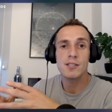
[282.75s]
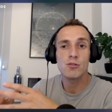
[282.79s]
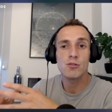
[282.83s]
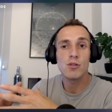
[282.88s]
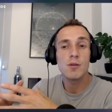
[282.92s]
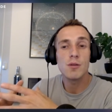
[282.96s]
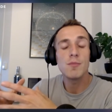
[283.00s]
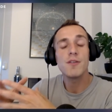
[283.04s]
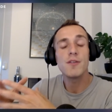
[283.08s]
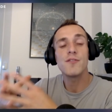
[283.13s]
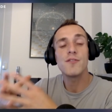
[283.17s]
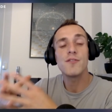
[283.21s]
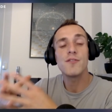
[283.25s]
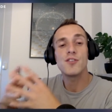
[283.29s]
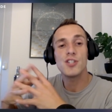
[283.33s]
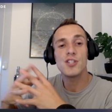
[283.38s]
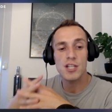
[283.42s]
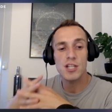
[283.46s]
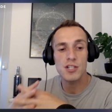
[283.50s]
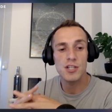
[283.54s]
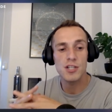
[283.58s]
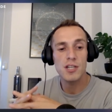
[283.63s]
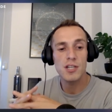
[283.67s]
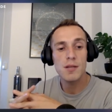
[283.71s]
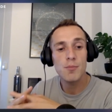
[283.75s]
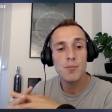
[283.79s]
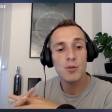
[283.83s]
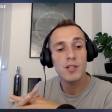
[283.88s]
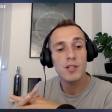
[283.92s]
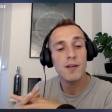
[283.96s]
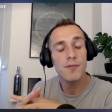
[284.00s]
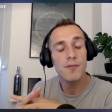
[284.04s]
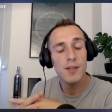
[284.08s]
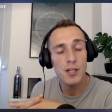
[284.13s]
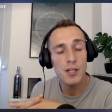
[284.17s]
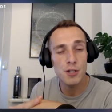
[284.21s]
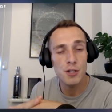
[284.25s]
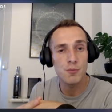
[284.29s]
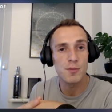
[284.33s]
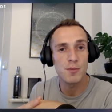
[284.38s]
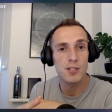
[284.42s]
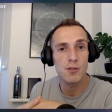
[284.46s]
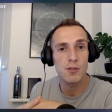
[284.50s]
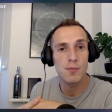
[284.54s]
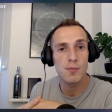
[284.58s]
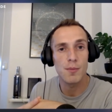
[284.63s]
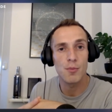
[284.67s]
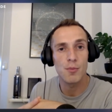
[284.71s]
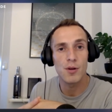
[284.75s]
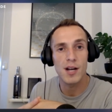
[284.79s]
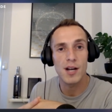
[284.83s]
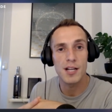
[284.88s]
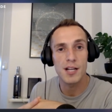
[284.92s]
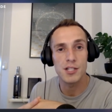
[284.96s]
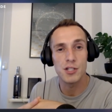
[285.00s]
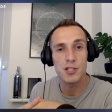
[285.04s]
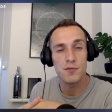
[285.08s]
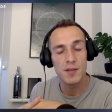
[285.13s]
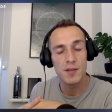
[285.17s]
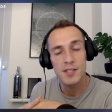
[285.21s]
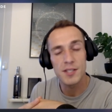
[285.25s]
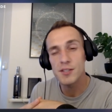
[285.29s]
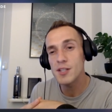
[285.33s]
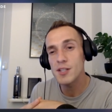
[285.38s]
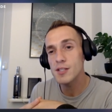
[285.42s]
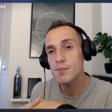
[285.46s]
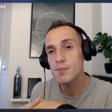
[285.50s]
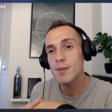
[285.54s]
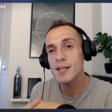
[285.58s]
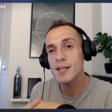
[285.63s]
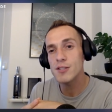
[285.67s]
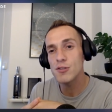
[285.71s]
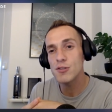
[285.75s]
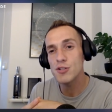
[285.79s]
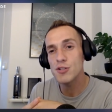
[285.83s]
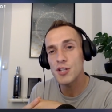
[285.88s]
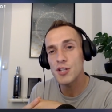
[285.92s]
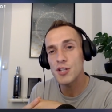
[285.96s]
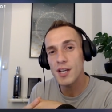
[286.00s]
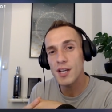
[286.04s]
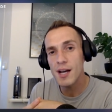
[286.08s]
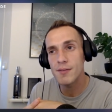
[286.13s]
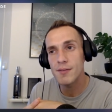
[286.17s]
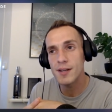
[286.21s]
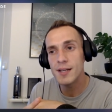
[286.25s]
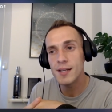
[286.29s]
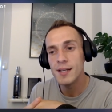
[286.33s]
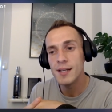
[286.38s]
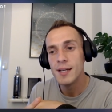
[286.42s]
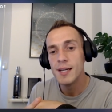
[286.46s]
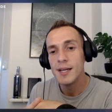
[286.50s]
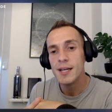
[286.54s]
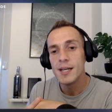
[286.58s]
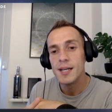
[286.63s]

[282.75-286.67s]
z którymi wcześniej nie potrafiliśmy sobie poradzić, więc to jest bardzo ciekawe